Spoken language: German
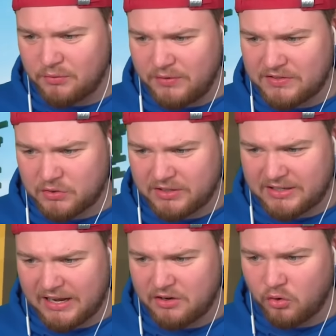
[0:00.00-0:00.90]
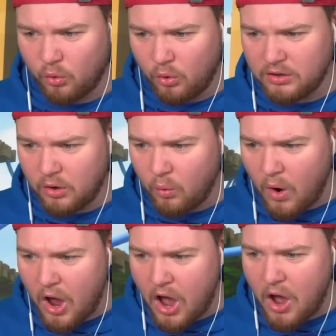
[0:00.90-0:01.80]
irgendwie so eine Kanone.
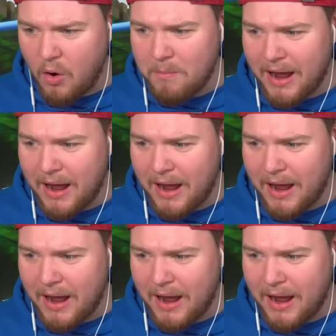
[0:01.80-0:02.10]
Wow, oh